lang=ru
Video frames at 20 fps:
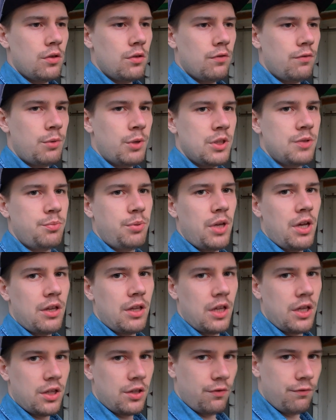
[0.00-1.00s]
В принципе, я
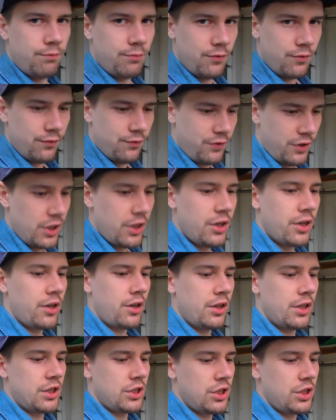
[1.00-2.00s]
на этом
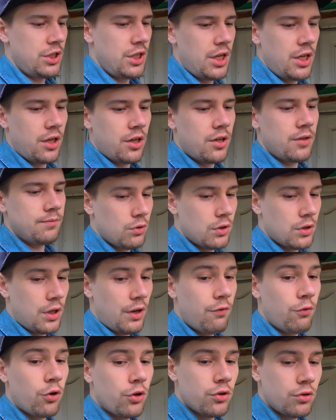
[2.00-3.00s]
выиграл даже денег.
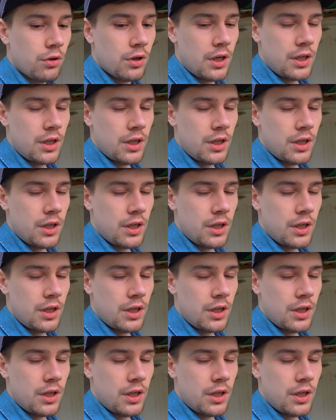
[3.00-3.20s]
Ковер только